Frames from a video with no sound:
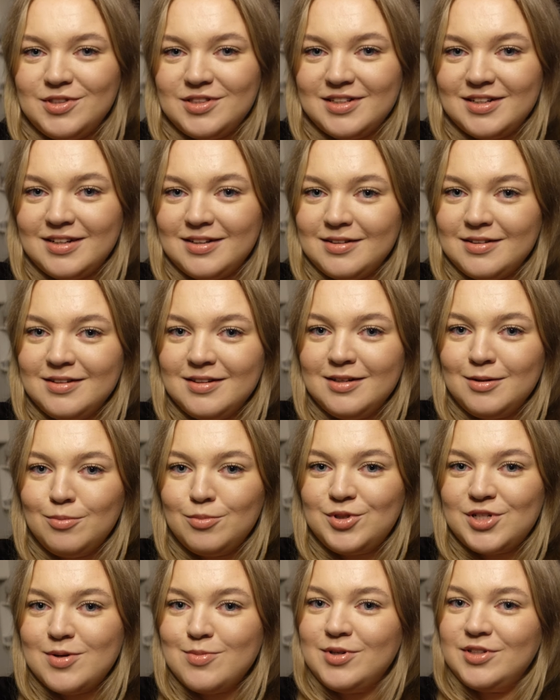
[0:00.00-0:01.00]
się
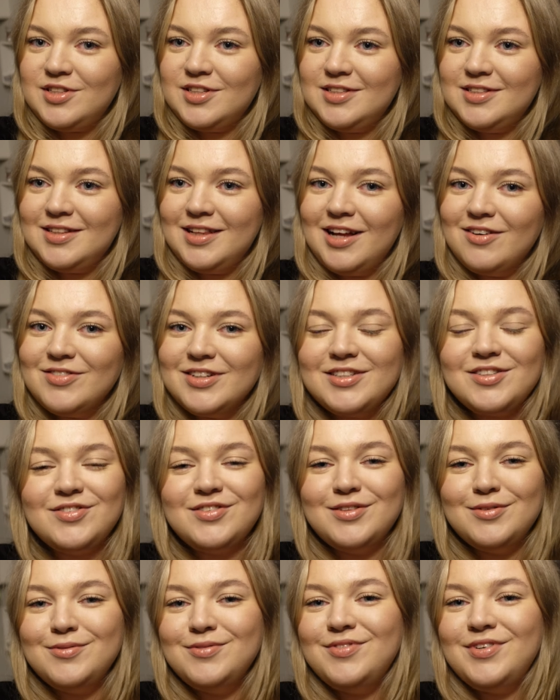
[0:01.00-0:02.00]
przemycić dla Was w
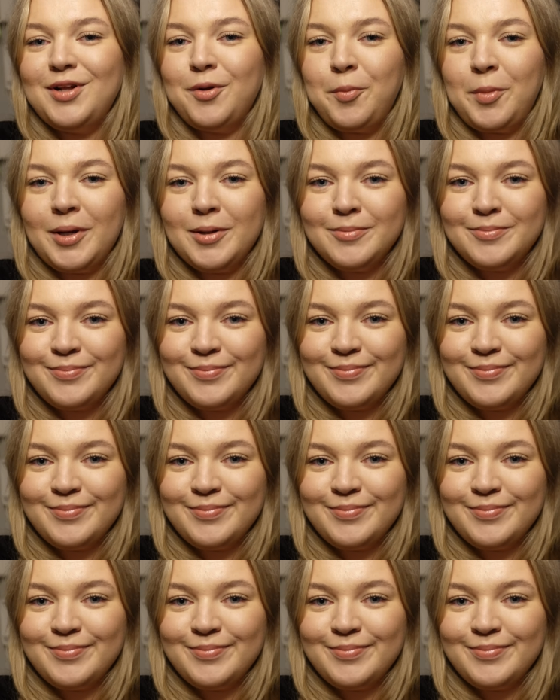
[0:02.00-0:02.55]
tym filmie.